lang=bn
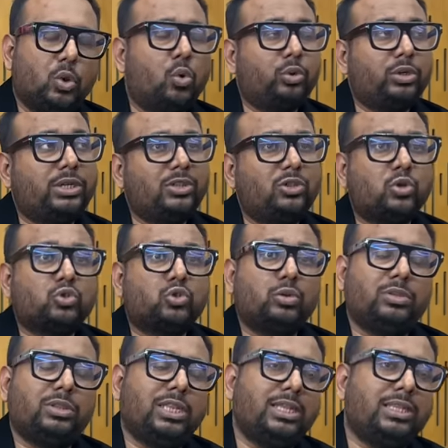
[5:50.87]
ওটিটি দর্শক
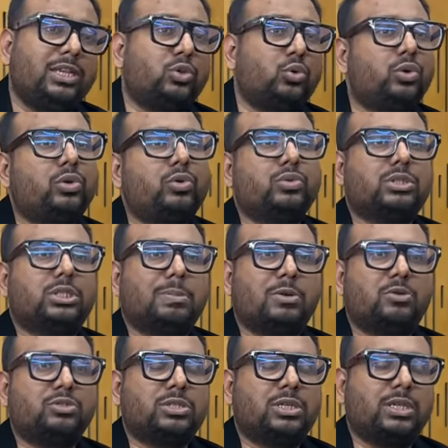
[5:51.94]
দিনে দিনে তৈরি করছে
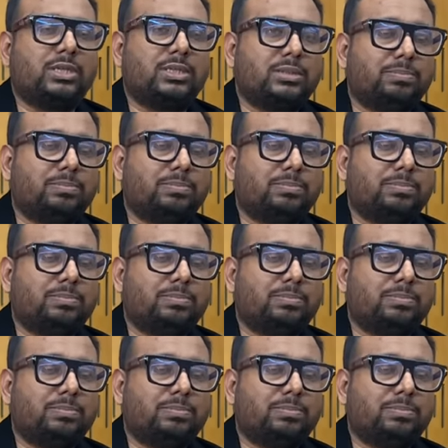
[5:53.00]
মানুষকে